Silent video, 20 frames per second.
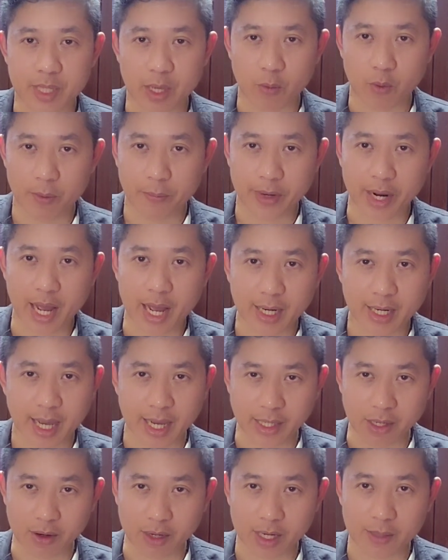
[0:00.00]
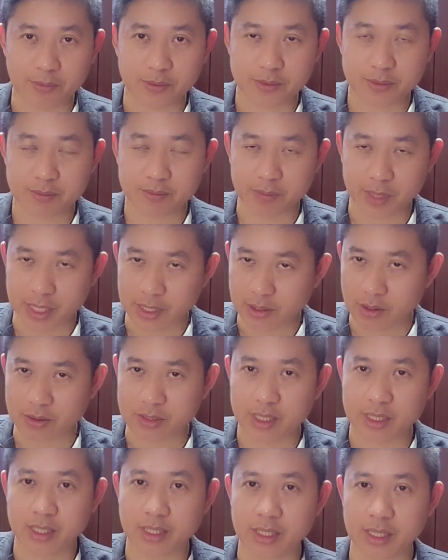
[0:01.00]
แต่ว่าพระแน่นอนครับปี
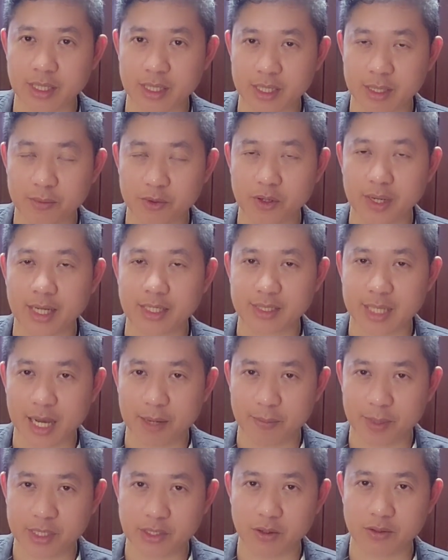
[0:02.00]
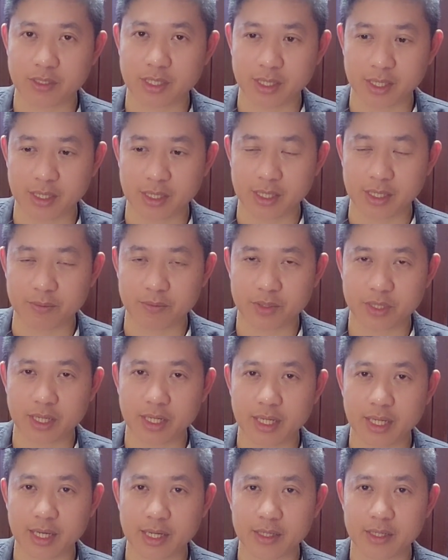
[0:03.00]
2411 ก็มีโอกาสสร้างปี 2411 เพราะ
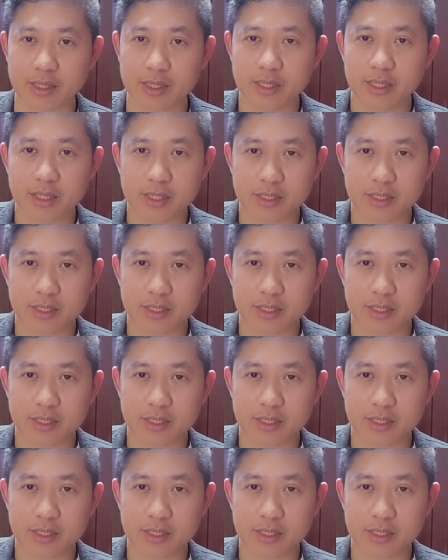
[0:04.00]
ฉะนั้นเนี่ย